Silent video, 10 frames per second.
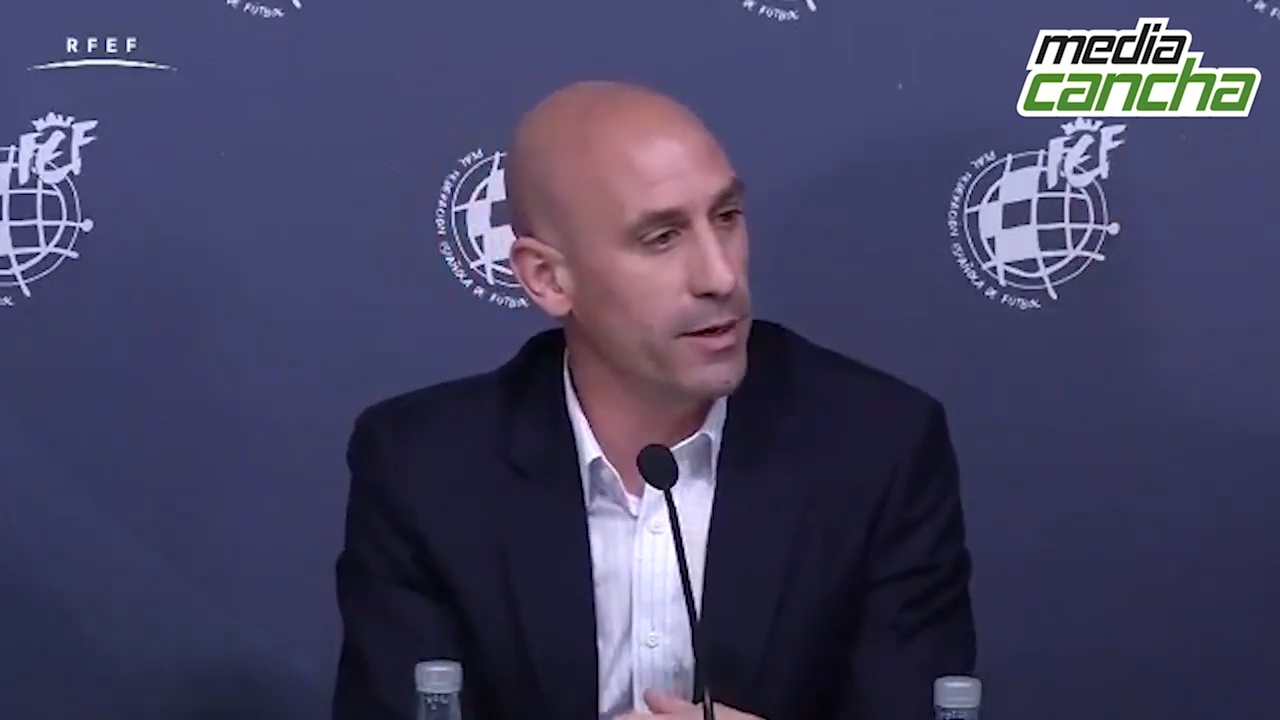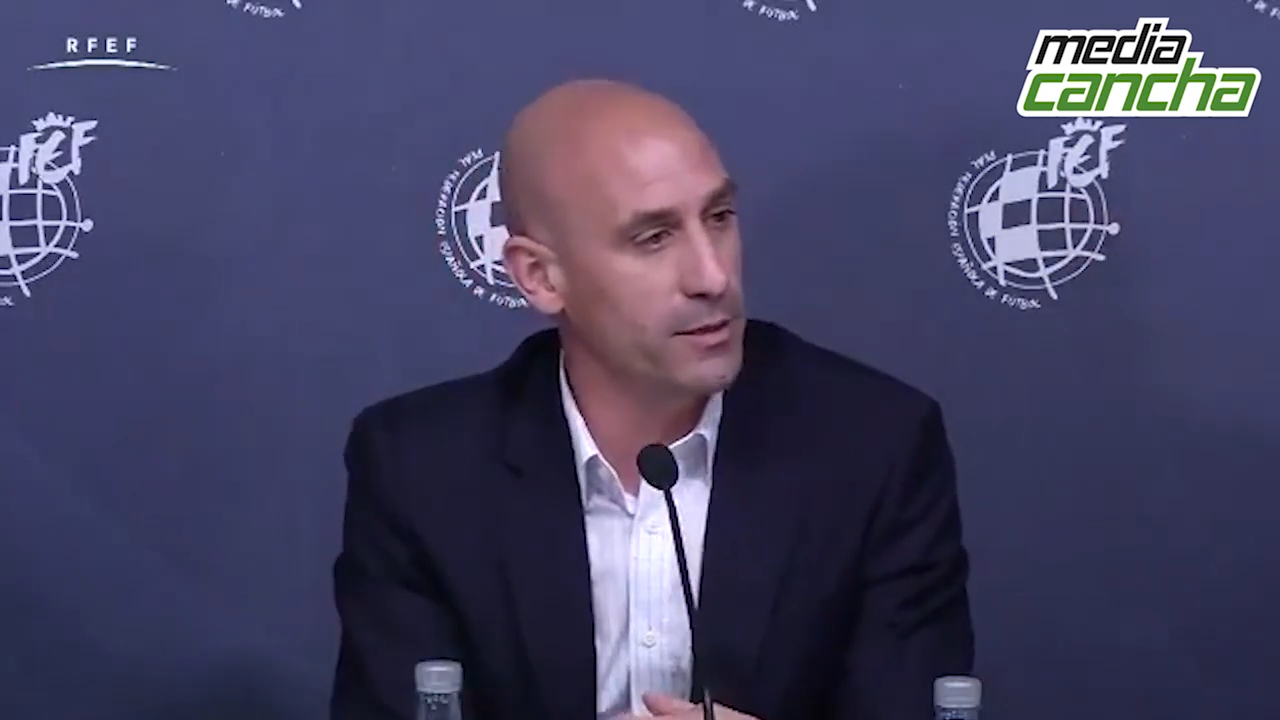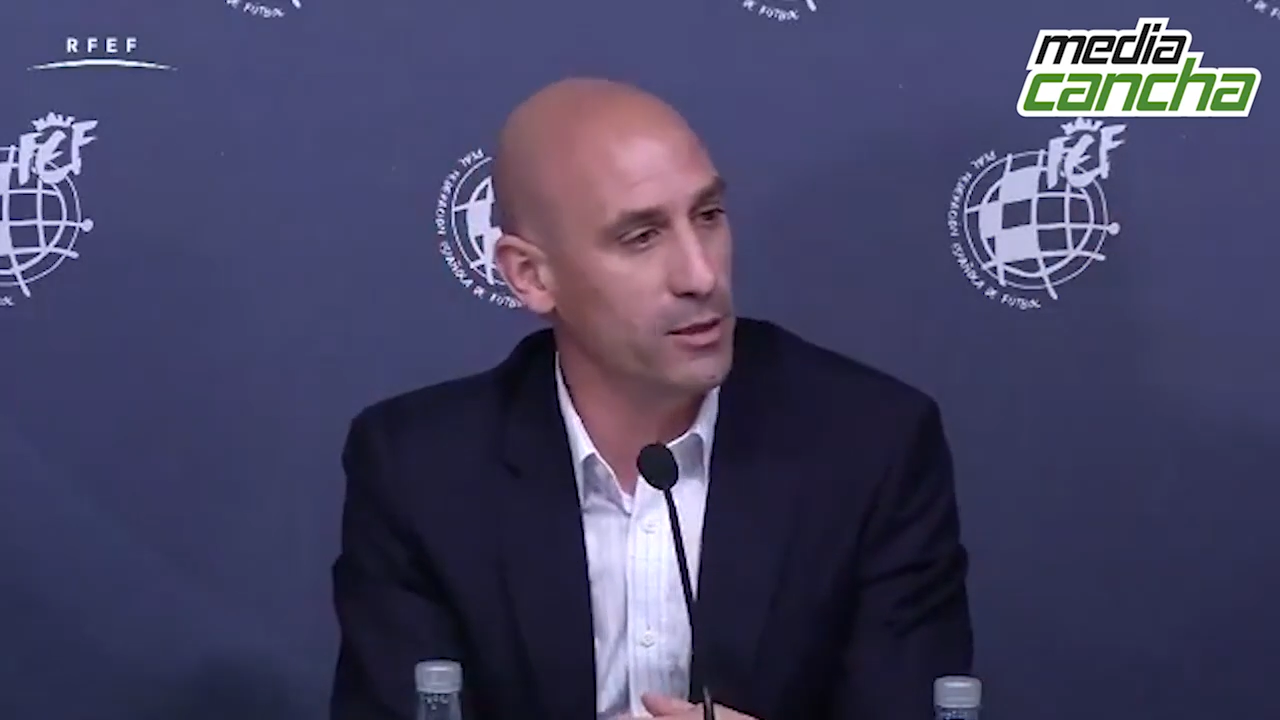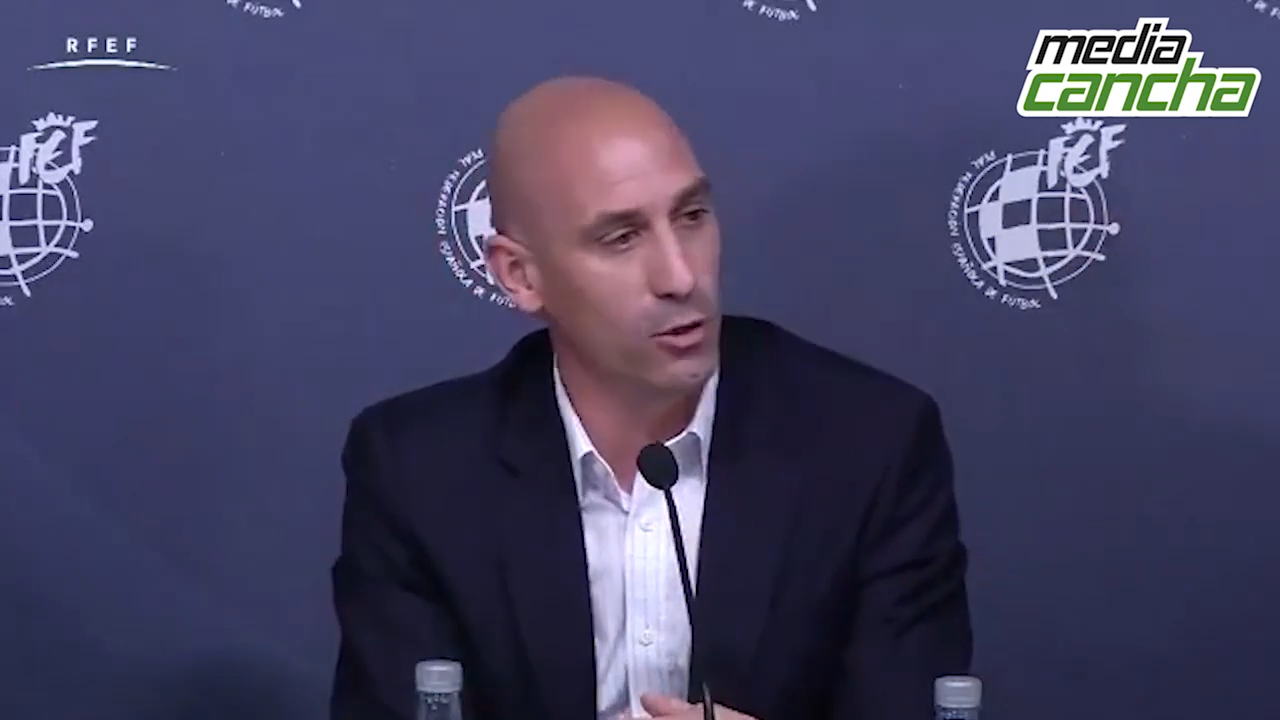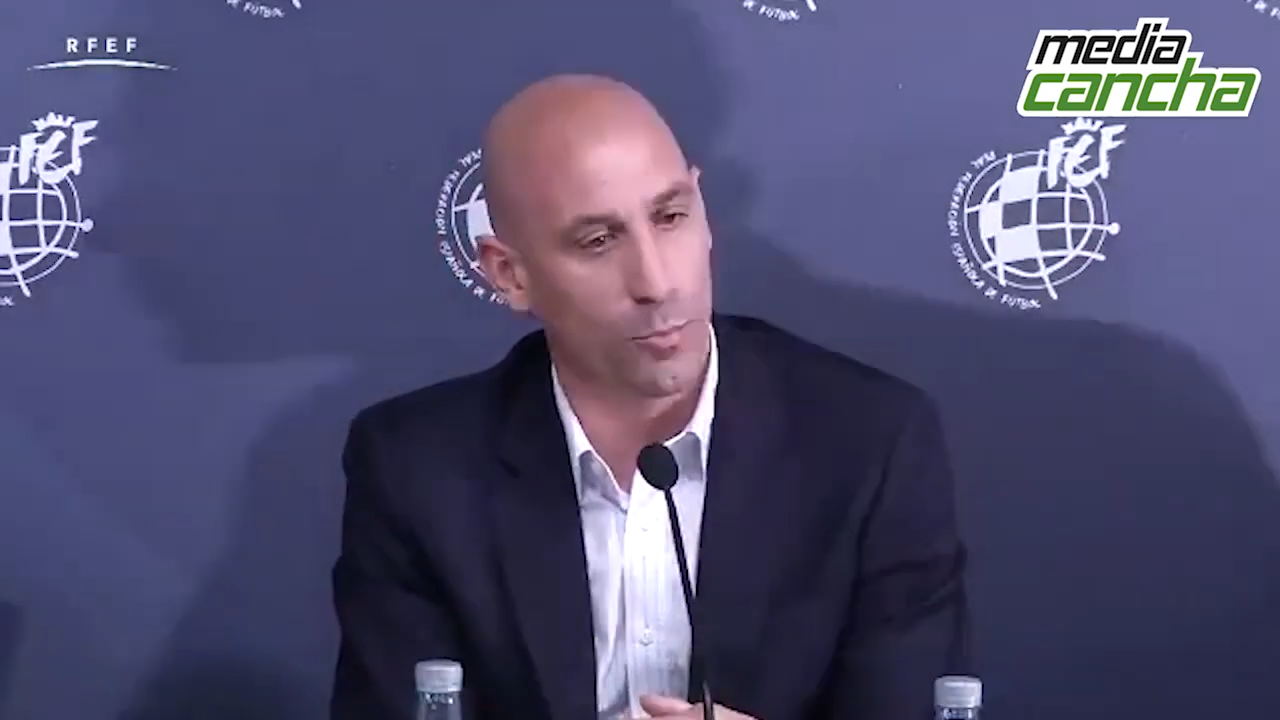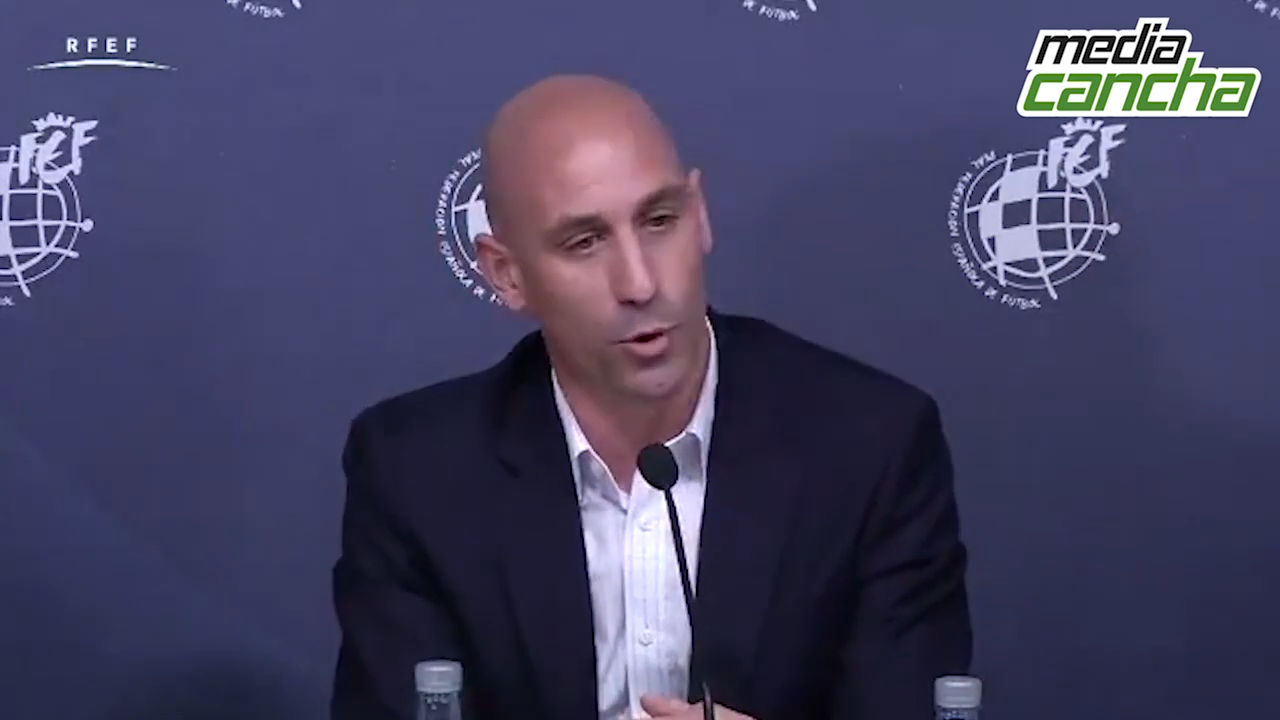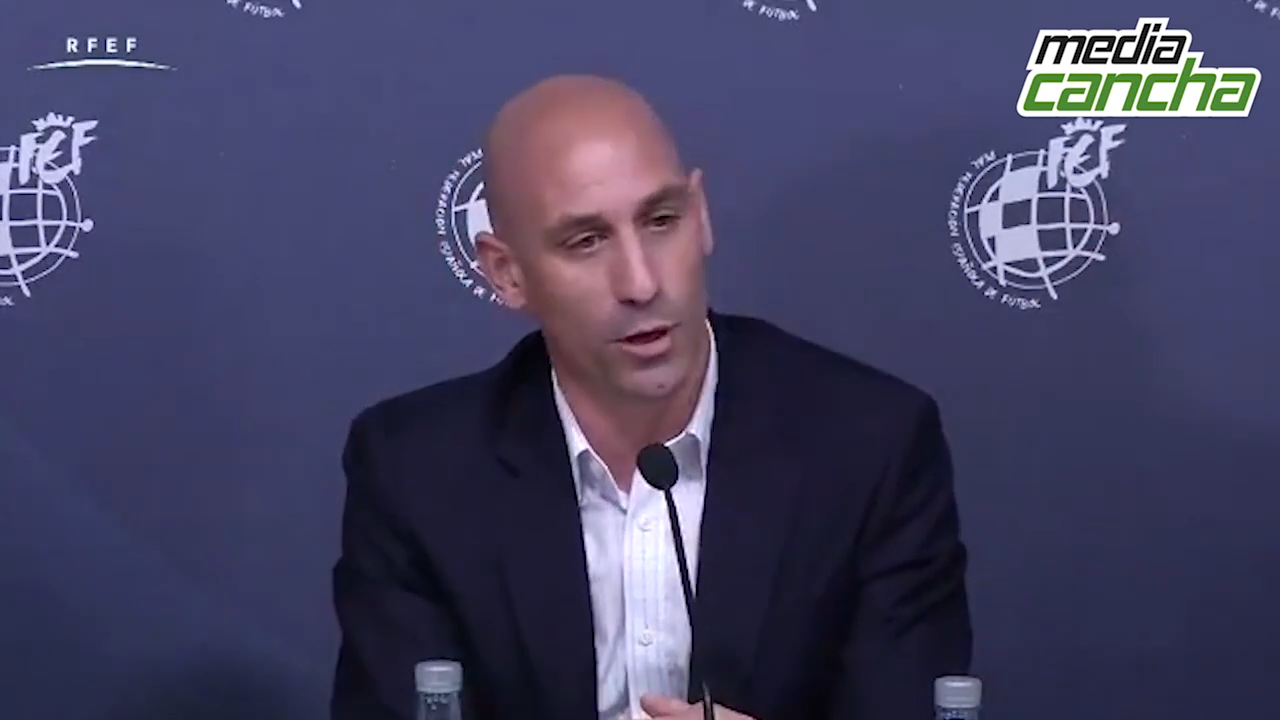un recuerdo